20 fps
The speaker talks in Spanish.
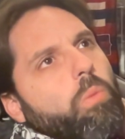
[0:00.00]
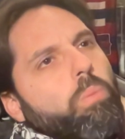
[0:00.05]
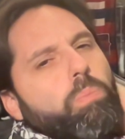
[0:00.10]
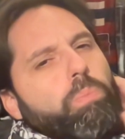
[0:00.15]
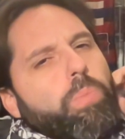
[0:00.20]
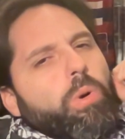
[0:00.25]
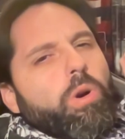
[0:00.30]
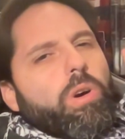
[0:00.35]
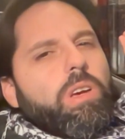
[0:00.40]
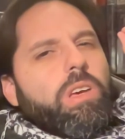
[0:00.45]

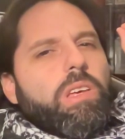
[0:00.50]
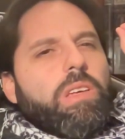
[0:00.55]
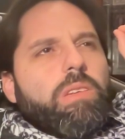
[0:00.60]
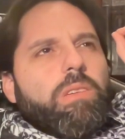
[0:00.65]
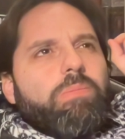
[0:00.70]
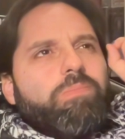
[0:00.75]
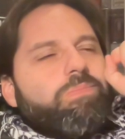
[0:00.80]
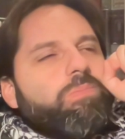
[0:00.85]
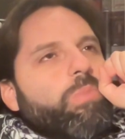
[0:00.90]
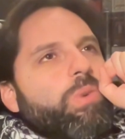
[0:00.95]
un poco...
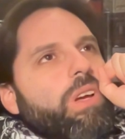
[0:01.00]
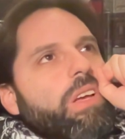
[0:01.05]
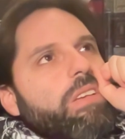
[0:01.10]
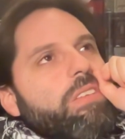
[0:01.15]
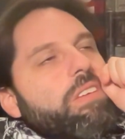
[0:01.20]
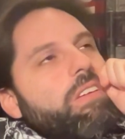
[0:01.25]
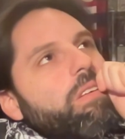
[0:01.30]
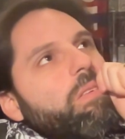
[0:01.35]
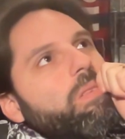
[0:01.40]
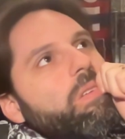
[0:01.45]
Voy a
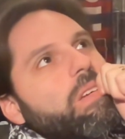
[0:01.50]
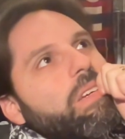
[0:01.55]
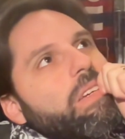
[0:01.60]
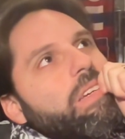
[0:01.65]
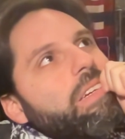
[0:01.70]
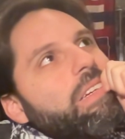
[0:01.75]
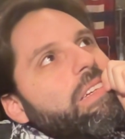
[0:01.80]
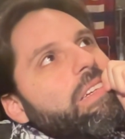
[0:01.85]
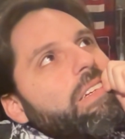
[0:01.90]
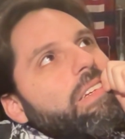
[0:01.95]
decir
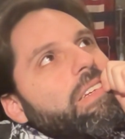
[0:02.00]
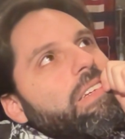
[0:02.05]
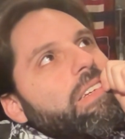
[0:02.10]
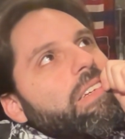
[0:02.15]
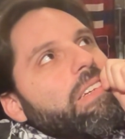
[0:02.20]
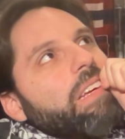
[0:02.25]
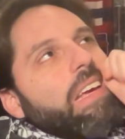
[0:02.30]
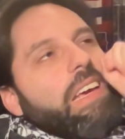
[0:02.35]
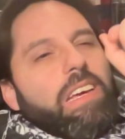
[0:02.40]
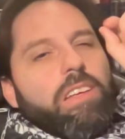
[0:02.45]

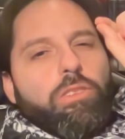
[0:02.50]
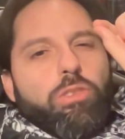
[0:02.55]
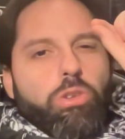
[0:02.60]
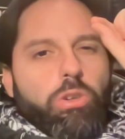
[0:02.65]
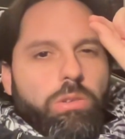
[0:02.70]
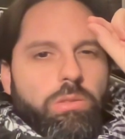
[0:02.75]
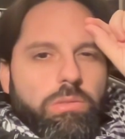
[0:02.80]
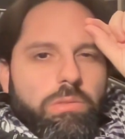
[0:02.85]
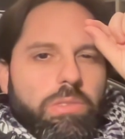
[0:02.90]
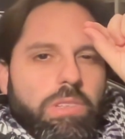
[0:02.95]

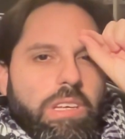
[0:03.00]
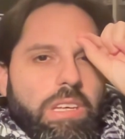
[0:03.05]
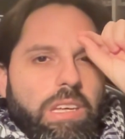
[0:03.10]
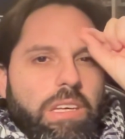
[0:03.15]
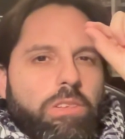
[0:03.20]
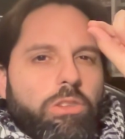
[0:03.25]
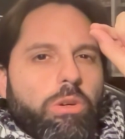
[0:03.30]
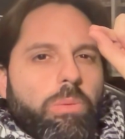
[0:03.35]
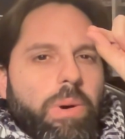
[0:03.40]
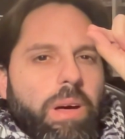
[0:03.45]
esto,
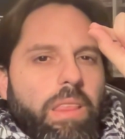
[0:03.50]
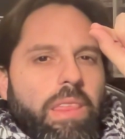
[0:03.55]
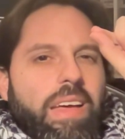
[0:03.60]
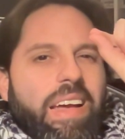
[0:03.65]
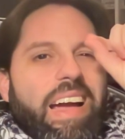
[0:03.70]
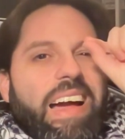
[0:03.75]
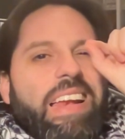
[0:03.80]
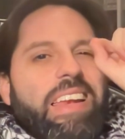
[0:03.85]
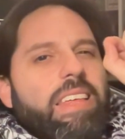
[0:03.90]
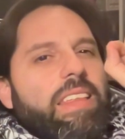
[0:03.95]
esto más
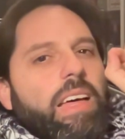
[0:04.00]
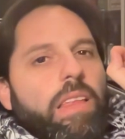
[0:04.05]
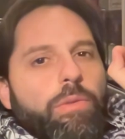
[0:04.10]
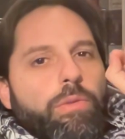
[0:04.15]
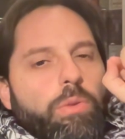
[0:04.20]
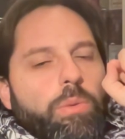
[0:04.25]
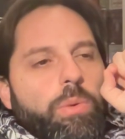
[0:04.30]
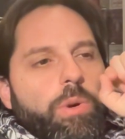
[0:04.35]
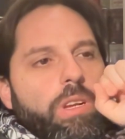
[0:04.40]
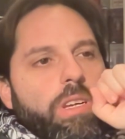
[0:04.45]
de
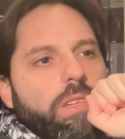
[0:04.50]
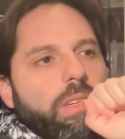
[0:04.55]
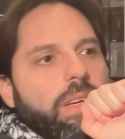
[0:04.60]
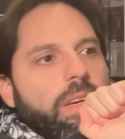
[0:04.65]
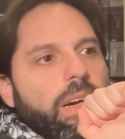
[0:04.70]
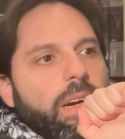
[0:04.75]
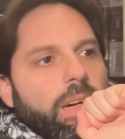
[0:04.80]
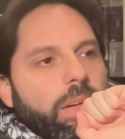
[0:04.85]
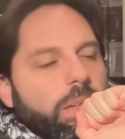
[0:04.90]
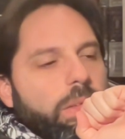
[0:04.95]
calidad
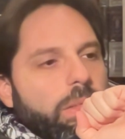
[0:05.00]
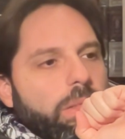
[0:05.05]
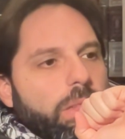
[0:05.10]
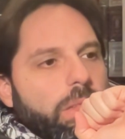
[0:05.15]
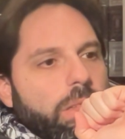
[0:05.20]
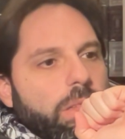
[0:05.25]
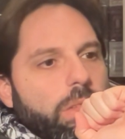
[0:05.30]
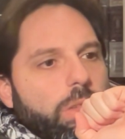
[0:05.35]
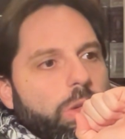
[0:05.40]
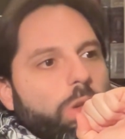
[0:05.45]
futbolística,
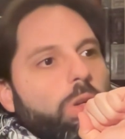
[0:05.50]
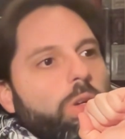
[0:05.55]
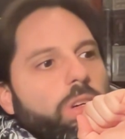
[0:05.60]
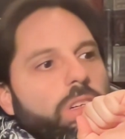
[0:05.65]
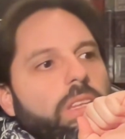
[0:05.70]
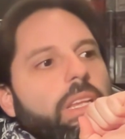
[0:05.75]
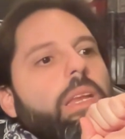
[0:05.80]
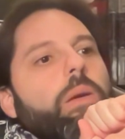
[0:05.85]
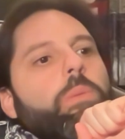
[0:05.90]
yo creo que